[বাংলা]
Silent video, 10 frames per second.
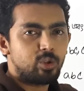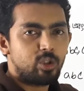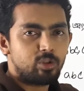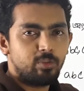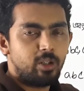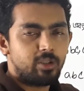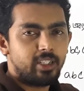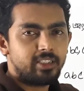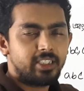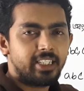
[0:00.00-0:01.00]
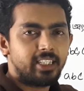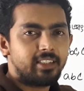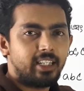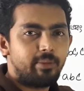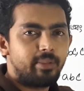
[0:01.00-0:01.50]
তত বড় না
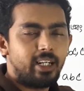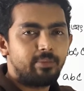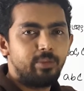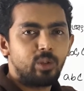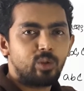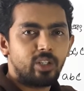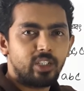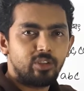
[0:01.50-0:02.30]
সেক্ষেত্রে আমরা আর বিয়োগ করার